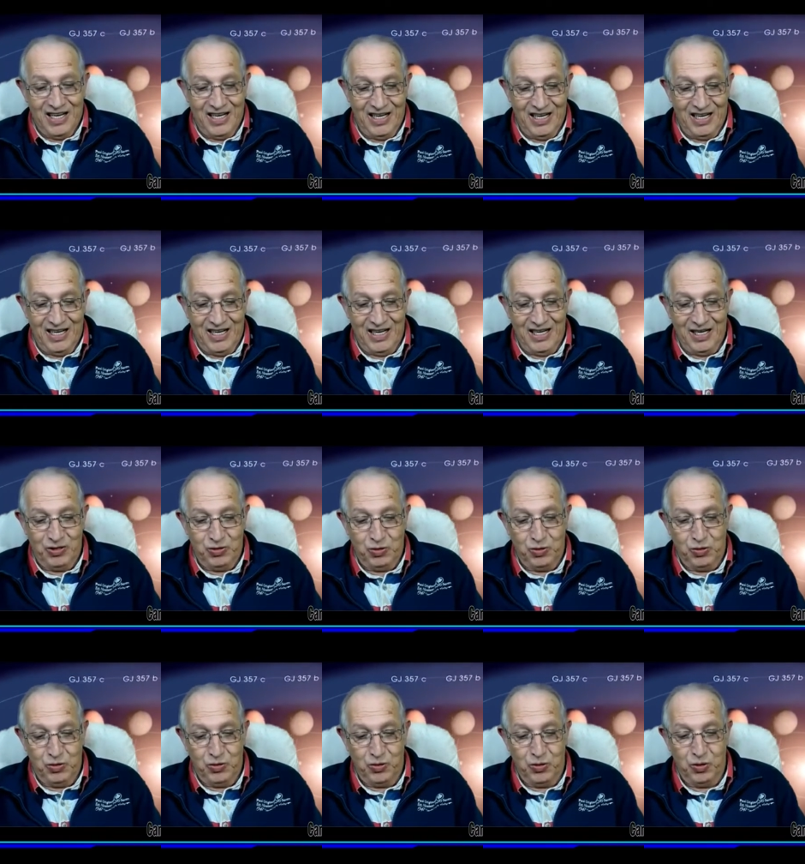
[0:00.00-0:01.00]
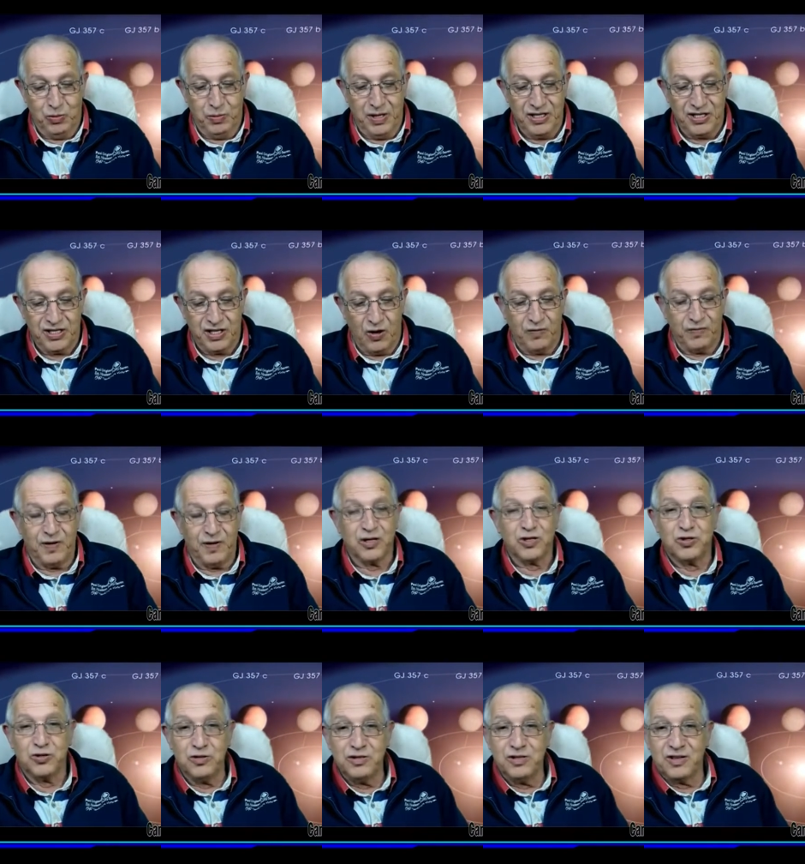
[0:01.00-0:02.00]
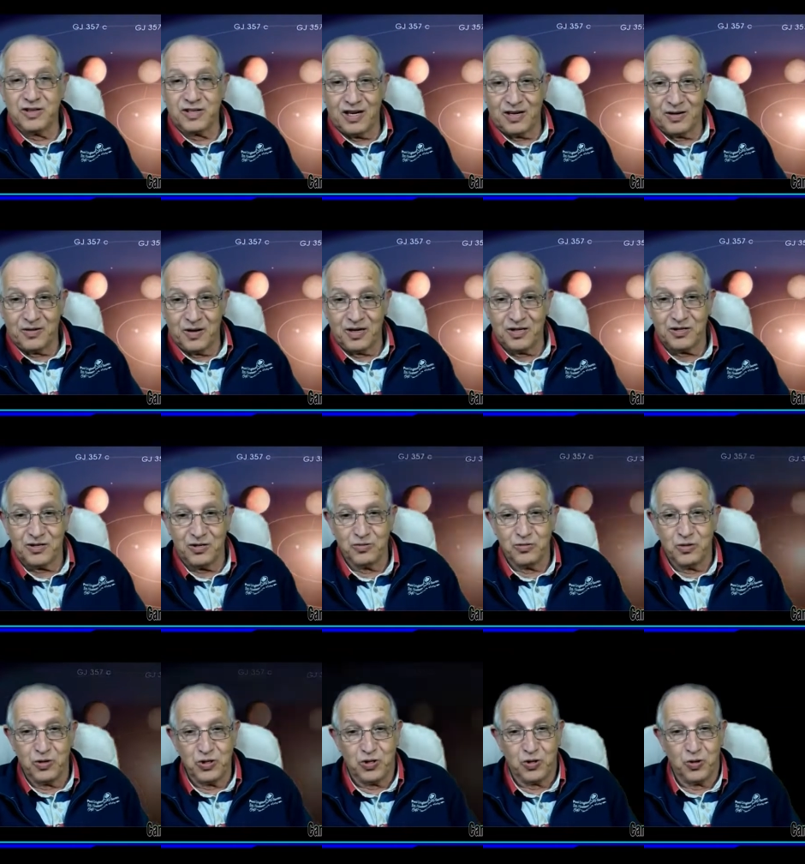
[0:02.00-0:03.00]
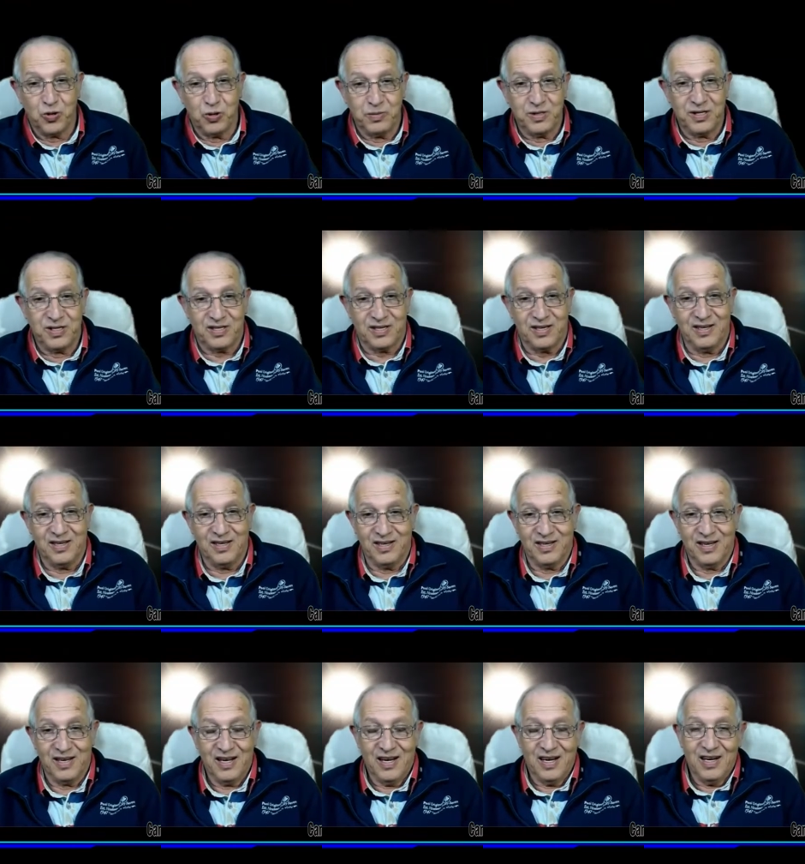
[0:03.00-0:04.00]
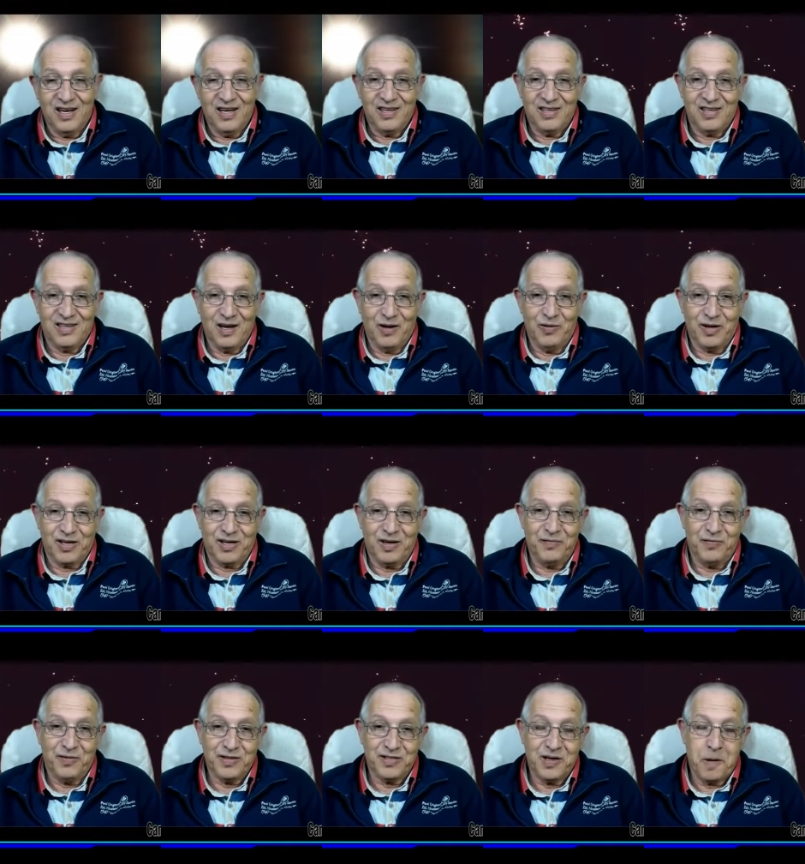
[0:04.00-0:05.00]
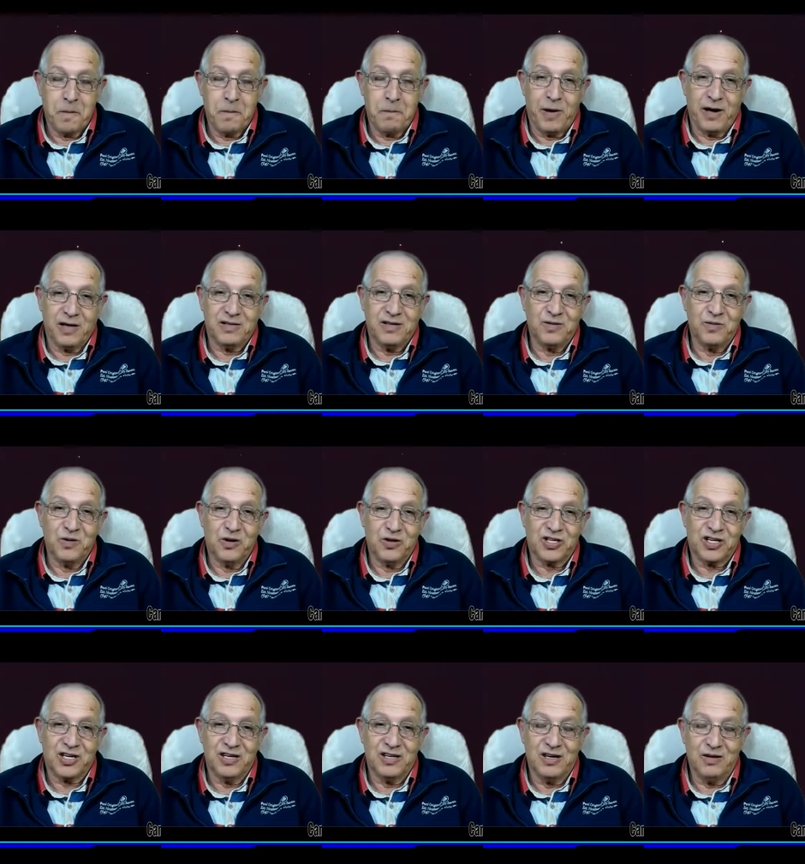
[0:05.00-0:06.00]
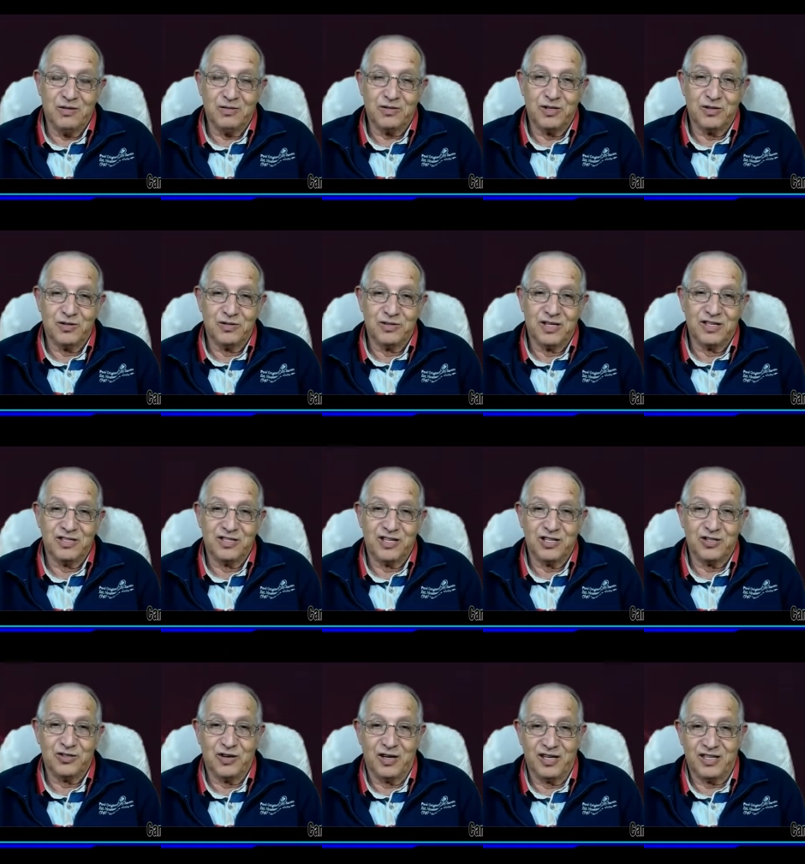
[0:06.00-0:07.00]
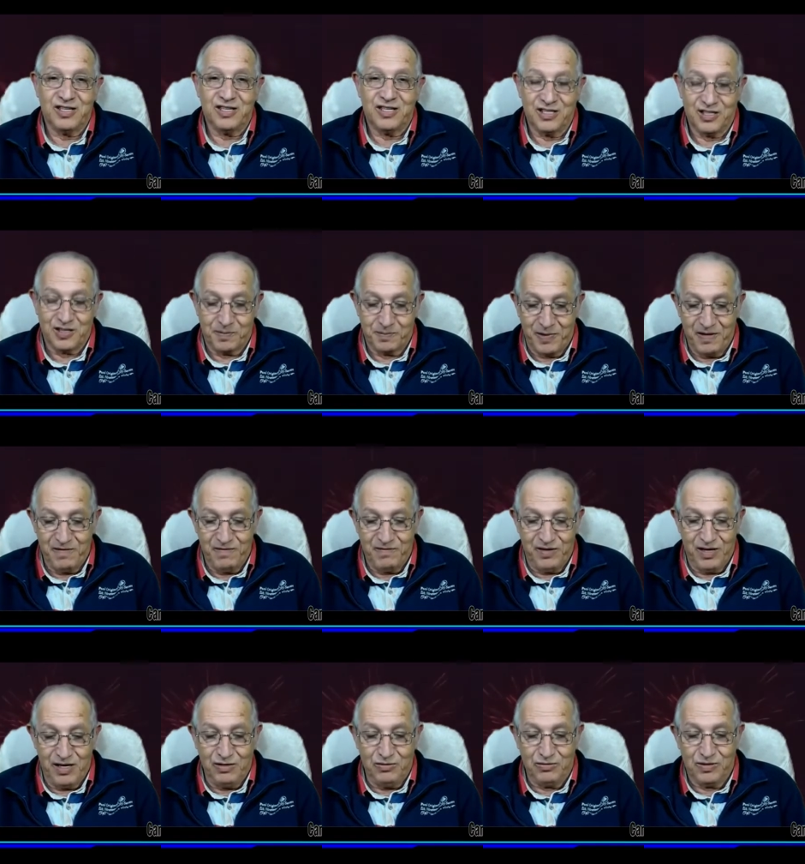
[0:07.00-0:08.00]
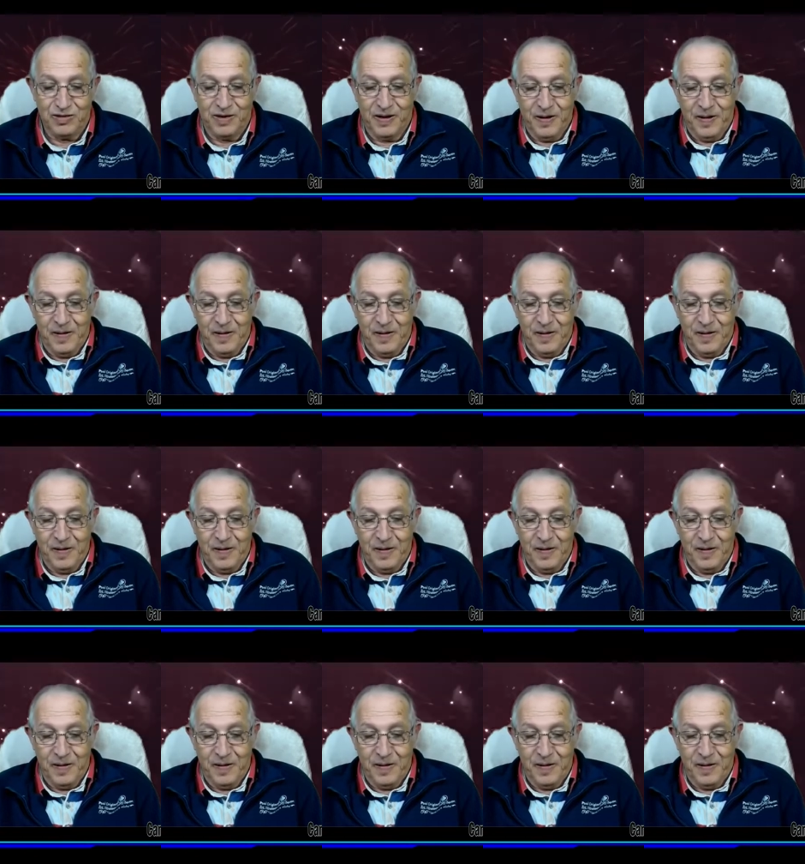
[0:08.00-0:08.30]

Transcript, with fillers: É, o Rubens Alfa Júnior, que agora são dois Rubens que estão aqui fazendo parte do nosso canal, que eu desejo aí que seja bem-vindo.